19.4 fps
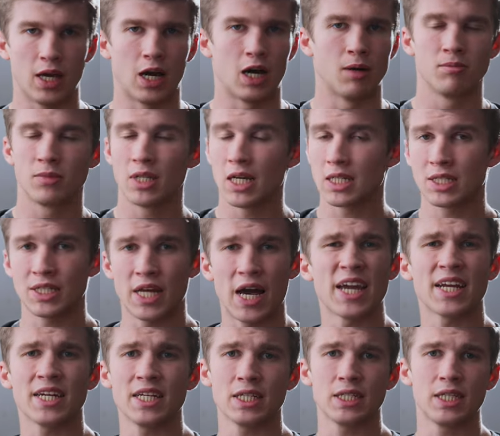Ja, das sind
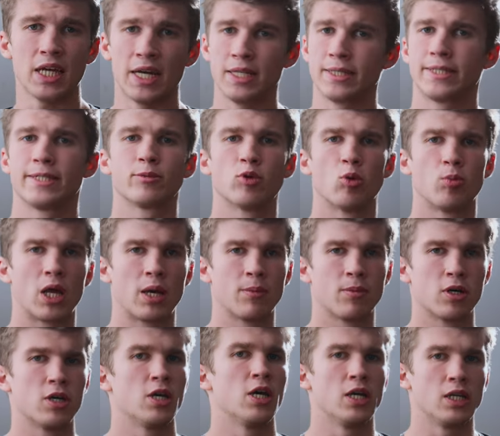eigentlich die einzigen
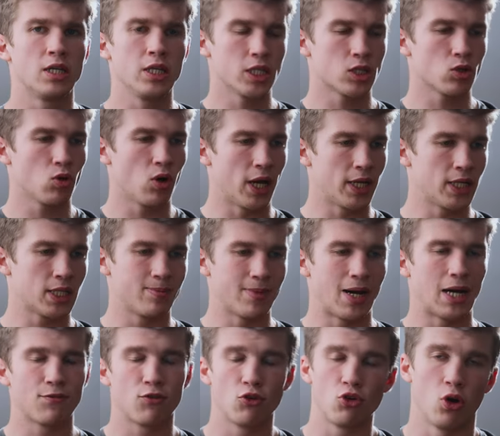Probleme, die so ein
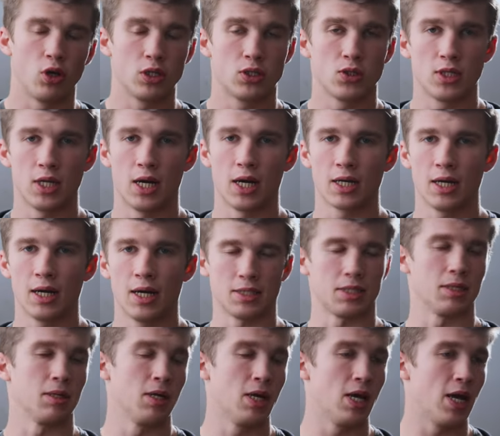Smartphone heutzutage hat.